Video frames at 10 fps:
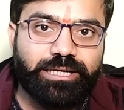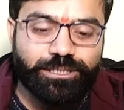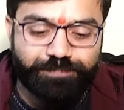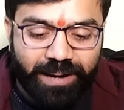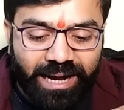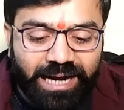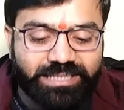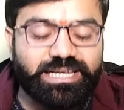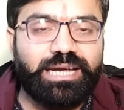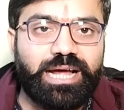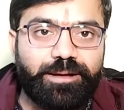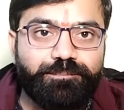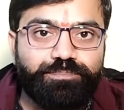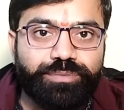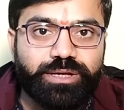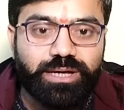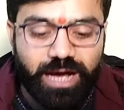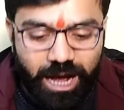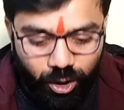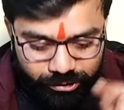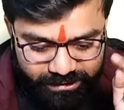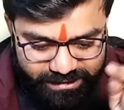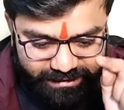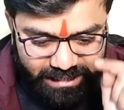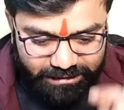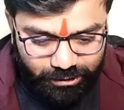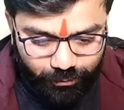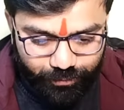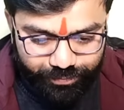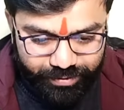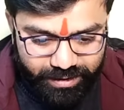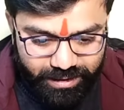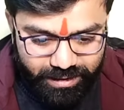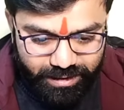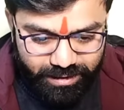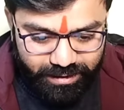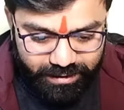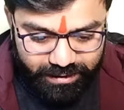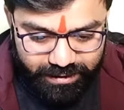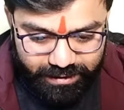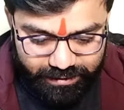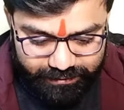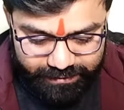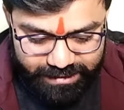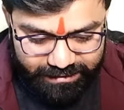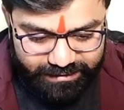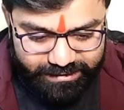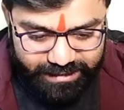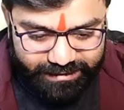इस पर एड चल रहा है और नीचे दिखाता हूं नीचा नीचे